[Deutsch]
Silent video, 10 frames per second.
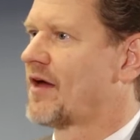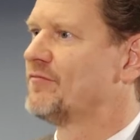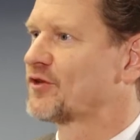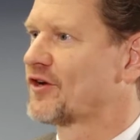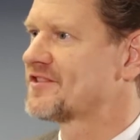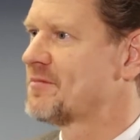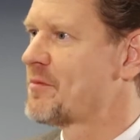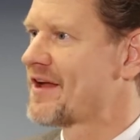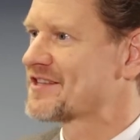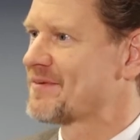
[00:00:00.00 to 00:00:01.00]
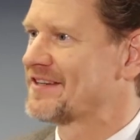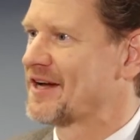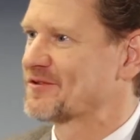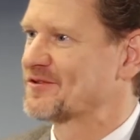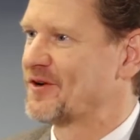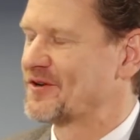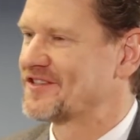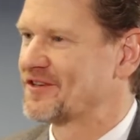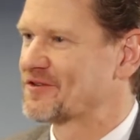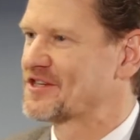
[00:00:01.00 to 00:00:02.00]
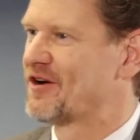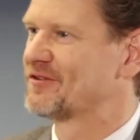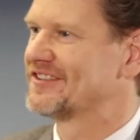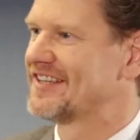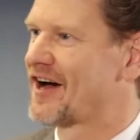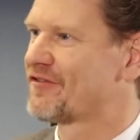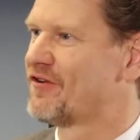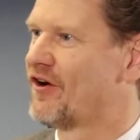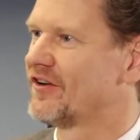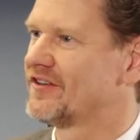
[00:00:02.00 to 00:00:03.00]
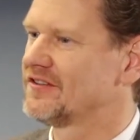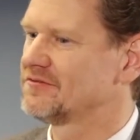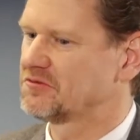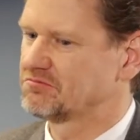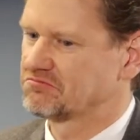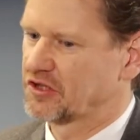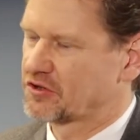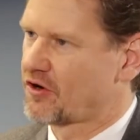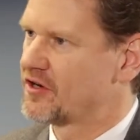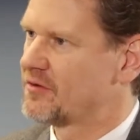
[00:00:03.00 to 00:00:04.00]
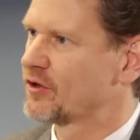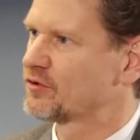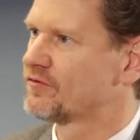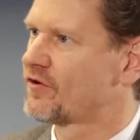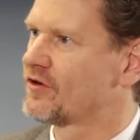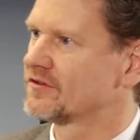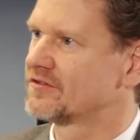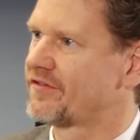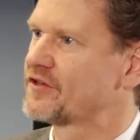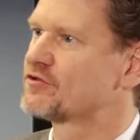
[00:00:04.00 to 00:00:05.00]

Bleiben wir trotzdem im Jahr 2019 und schauen nach vorne. Ähm, getreu dem Motto folgend, The